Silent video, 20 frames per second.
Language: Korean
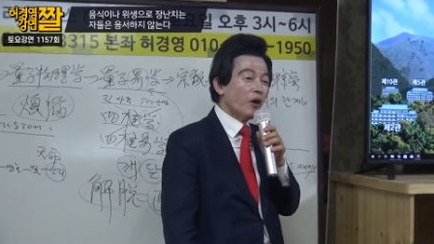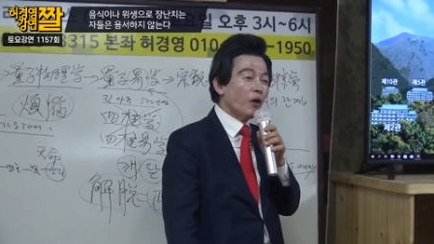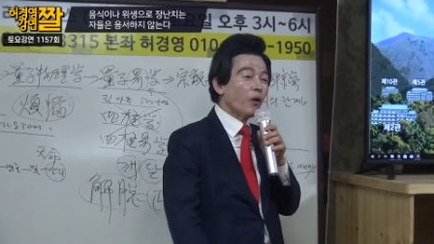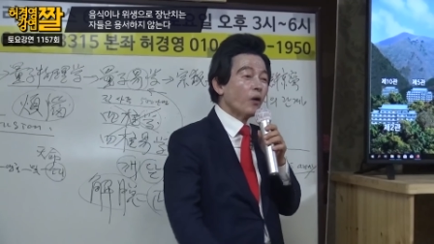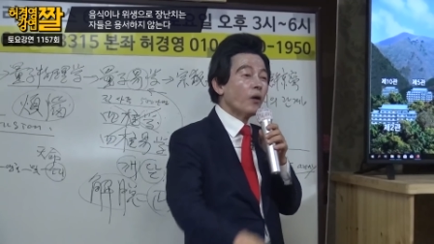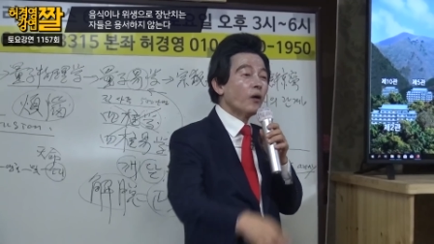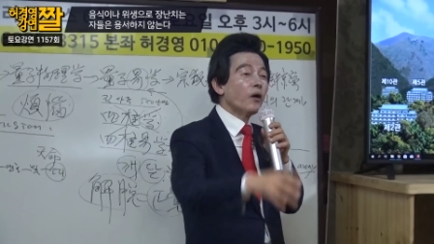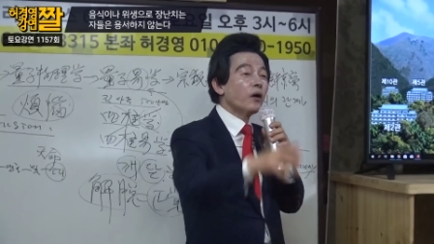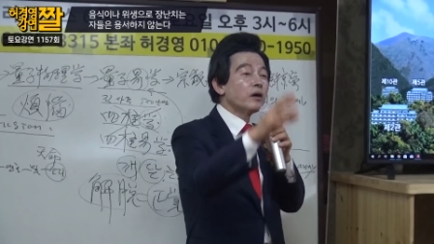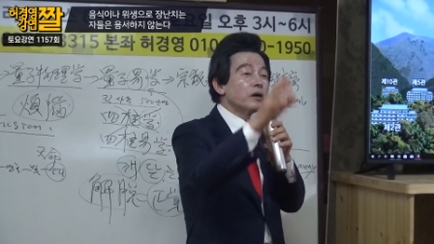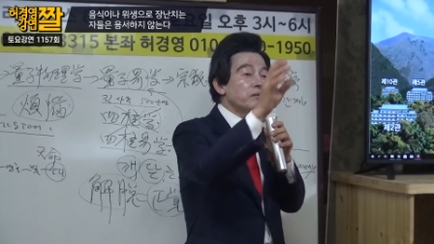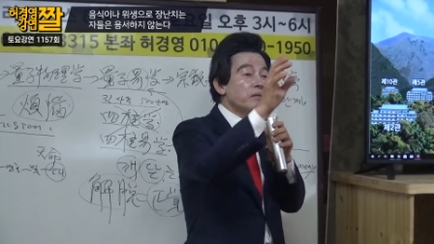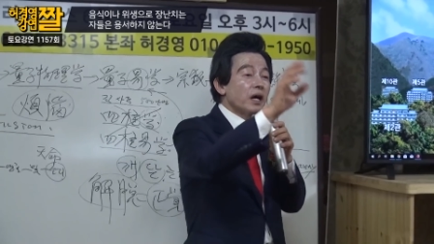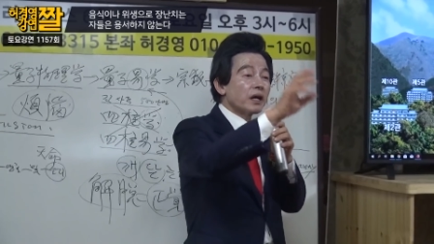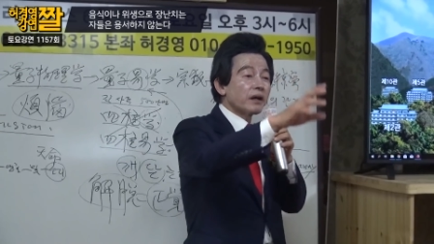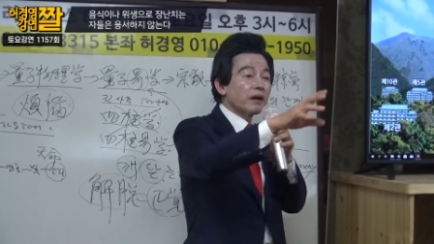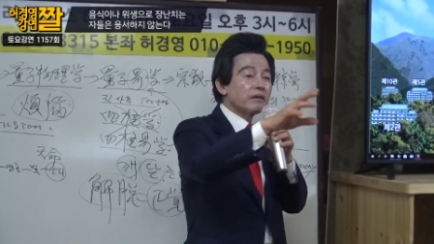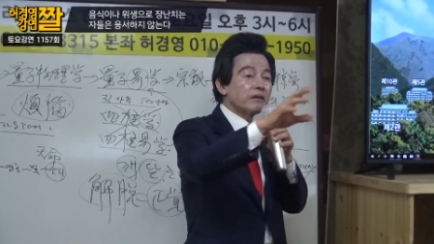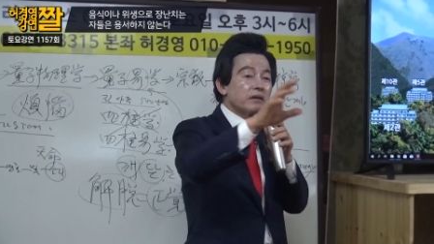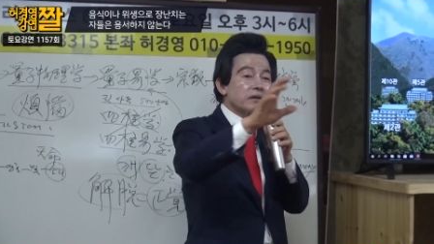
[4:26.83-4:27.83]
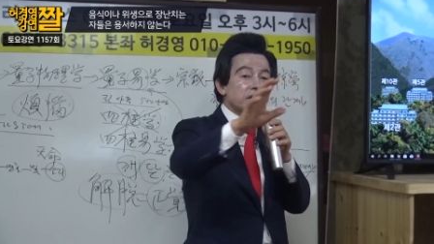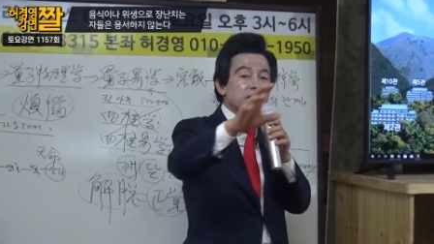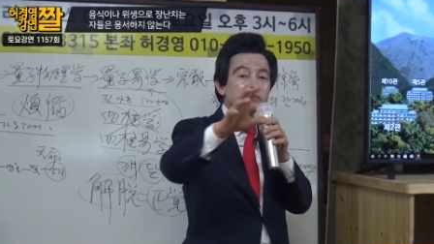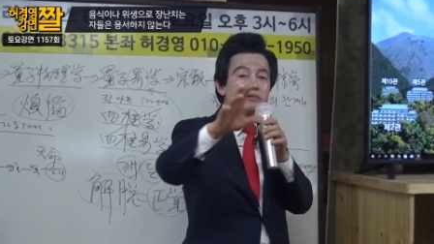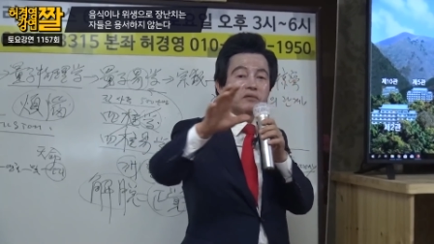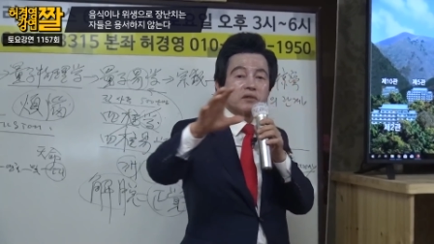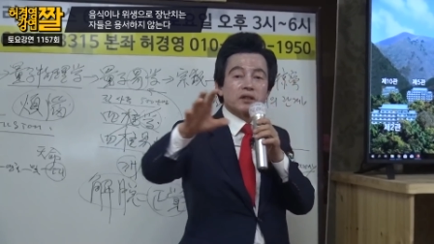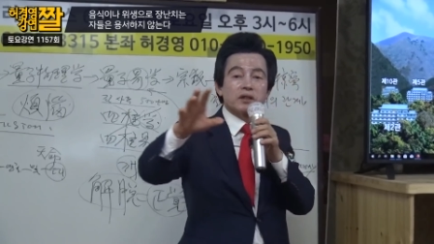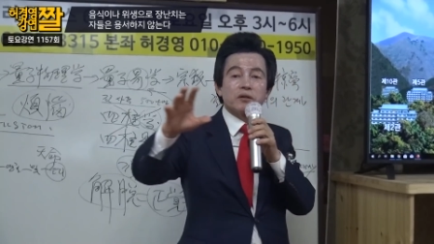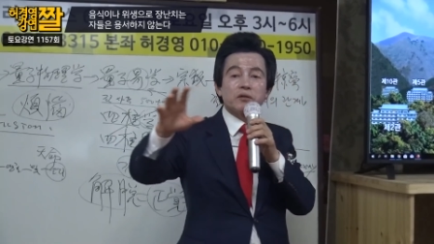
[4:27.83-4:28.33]
얼마나
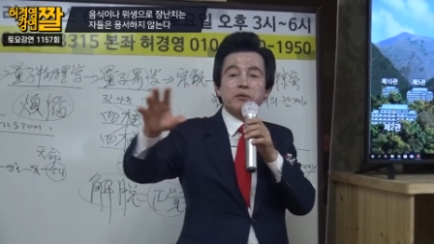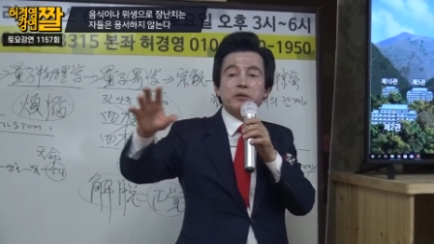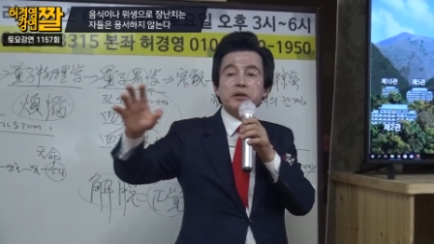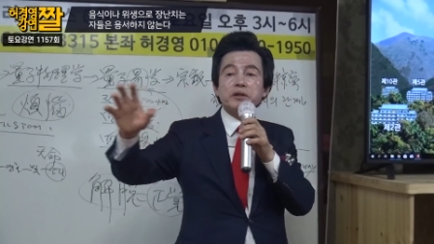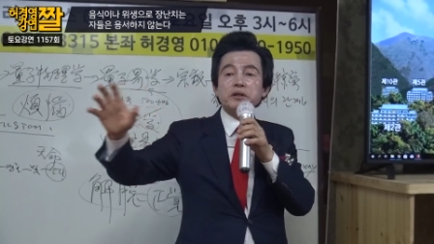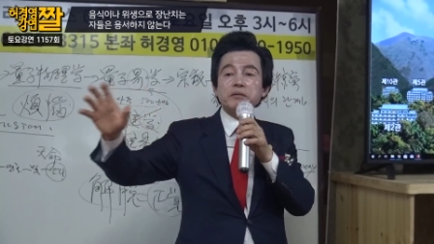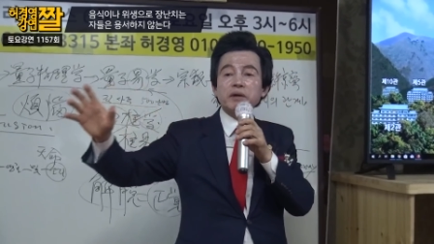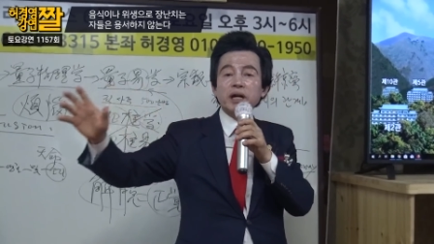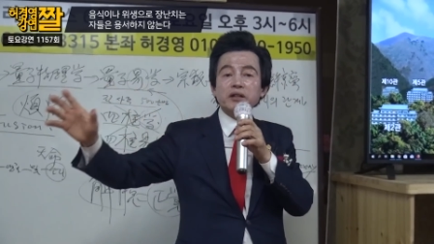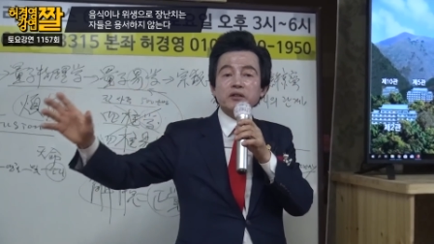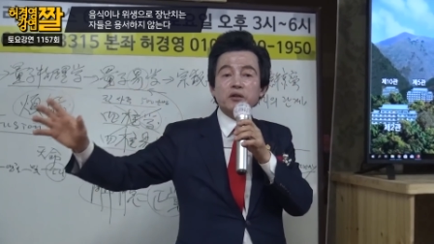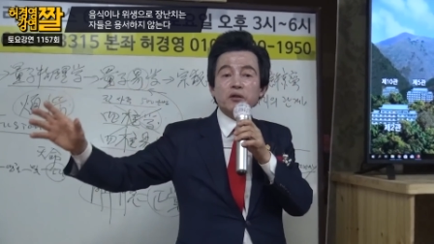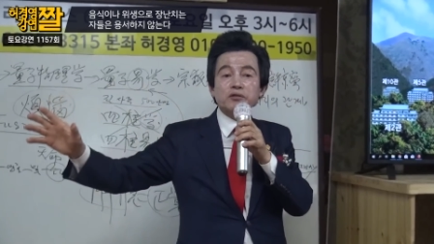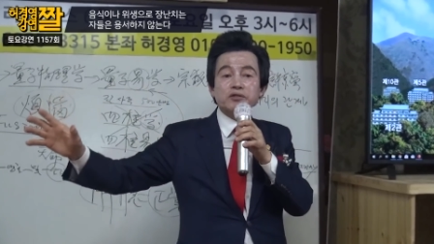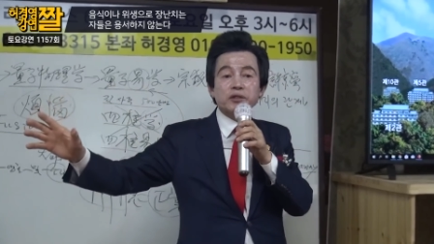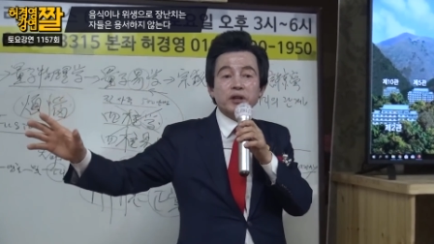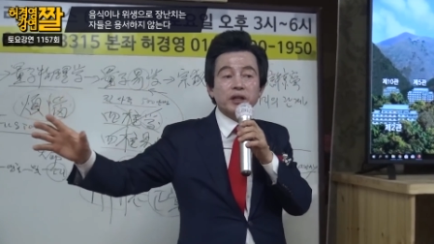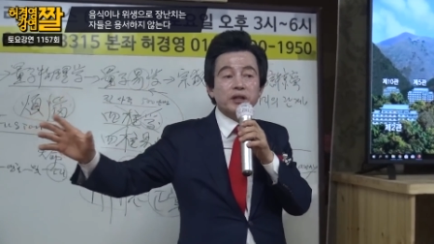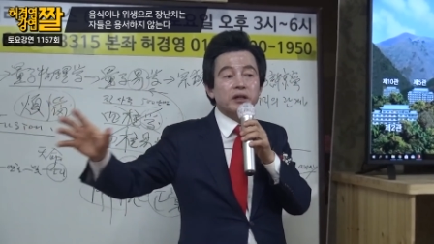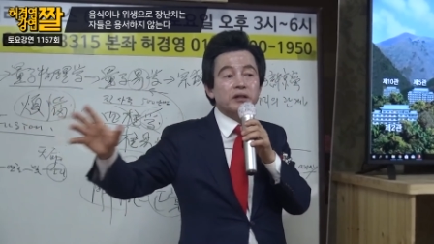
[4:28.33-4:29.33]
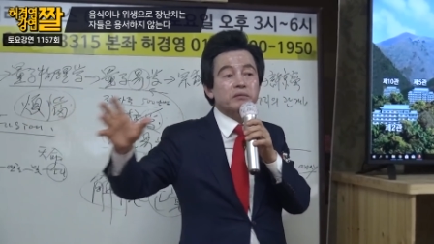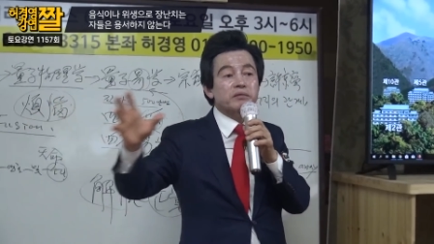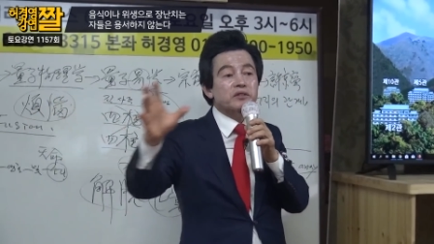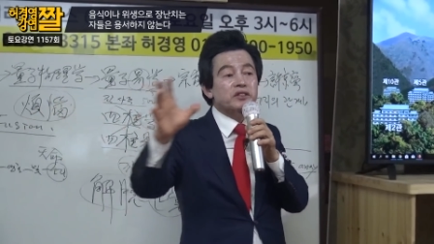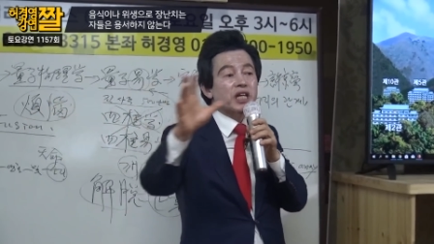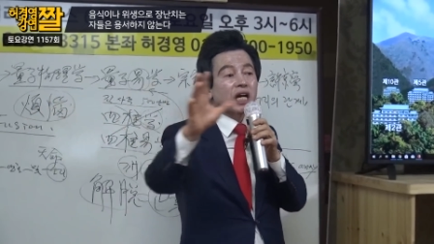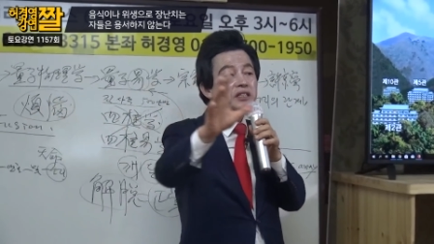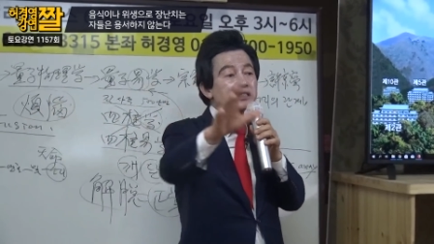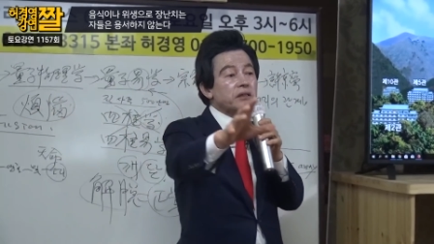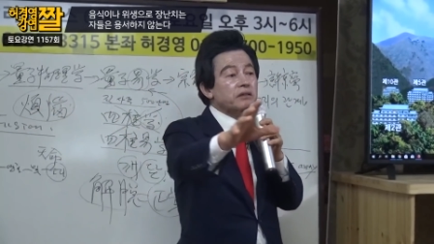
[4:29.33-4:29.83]
여러분들이 위험한 요소에
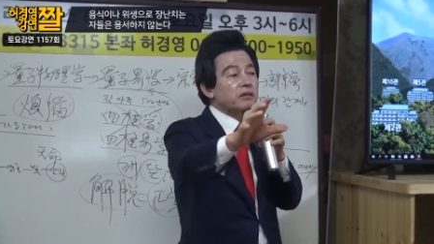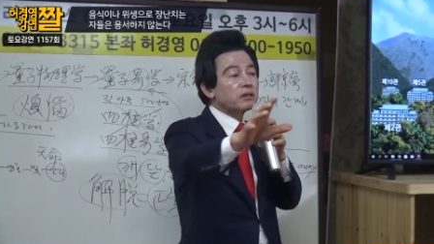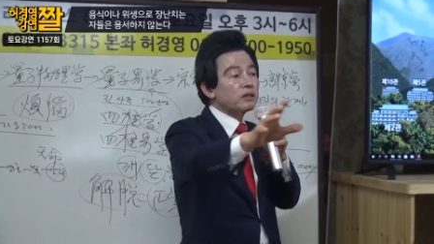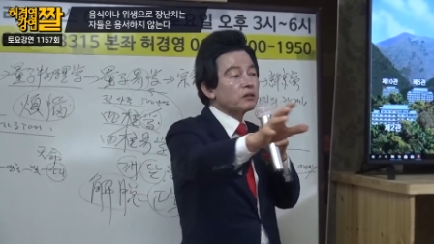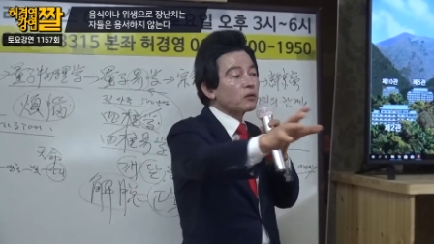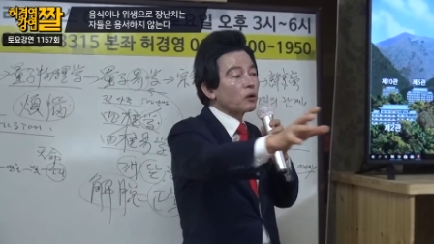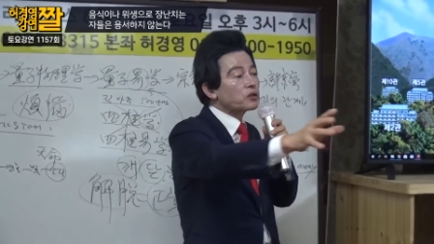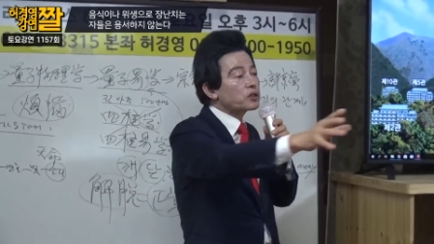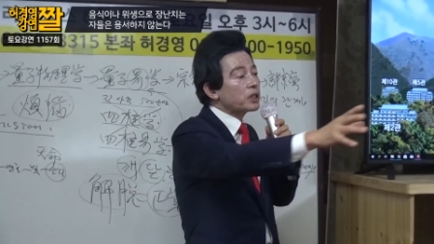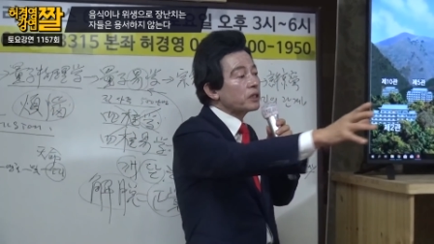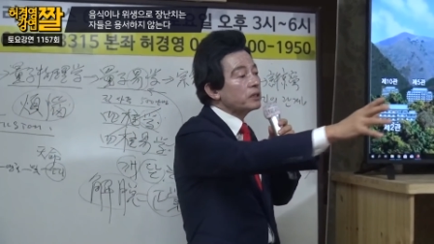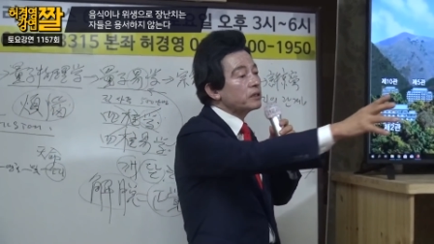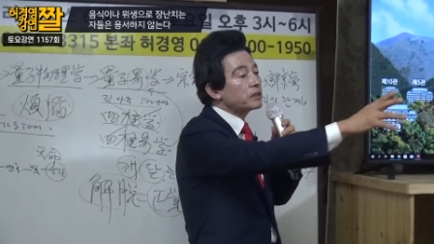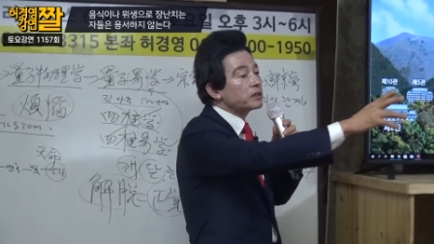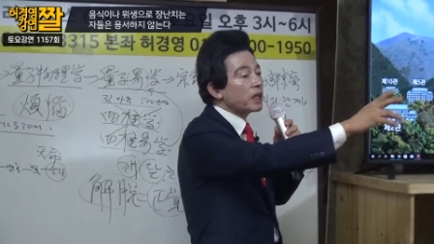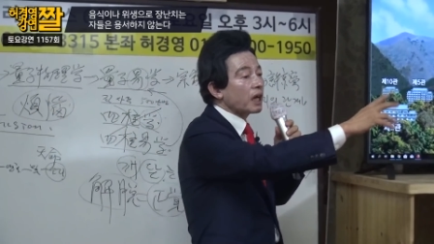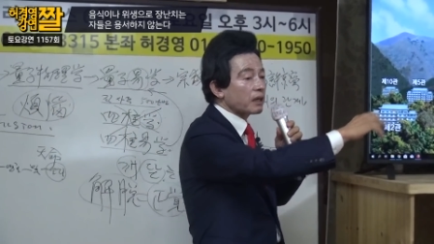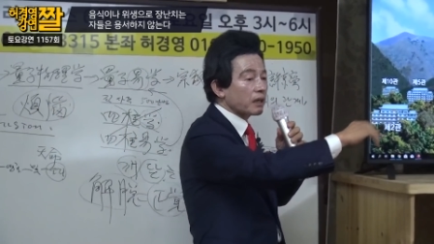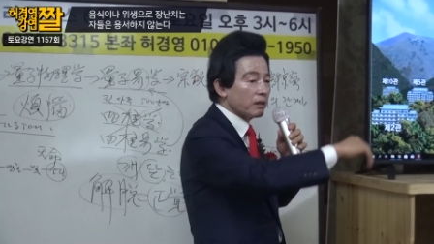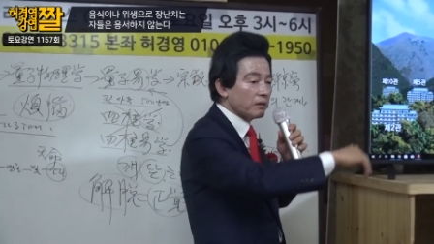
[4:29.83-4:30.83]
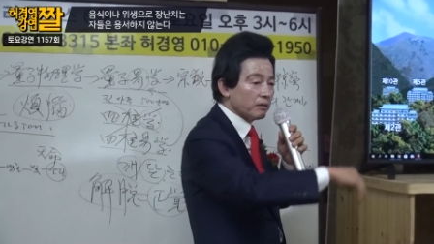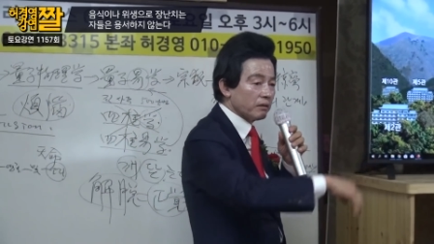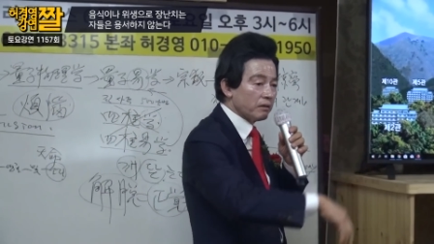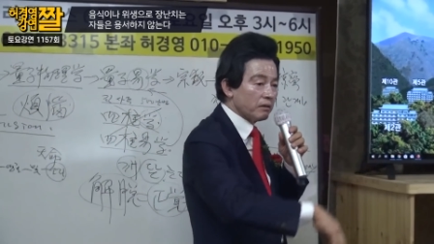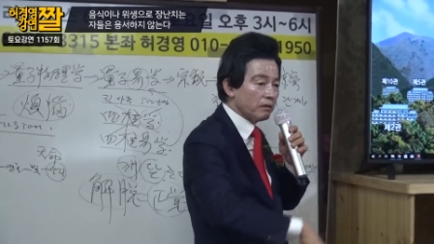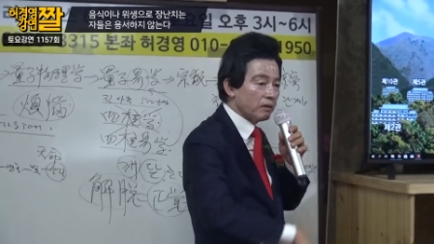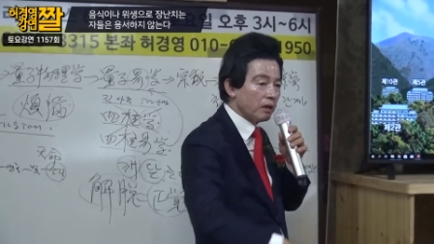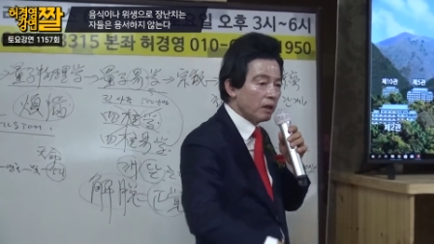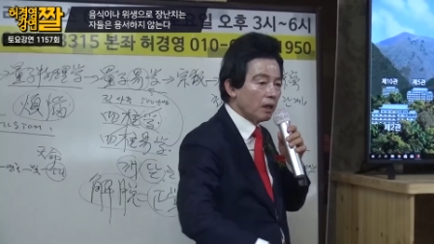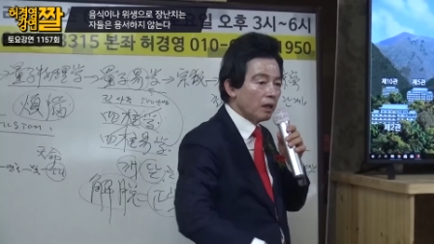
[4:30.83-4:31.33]
여러분 자식들이 놓쳐 있는지 알아요?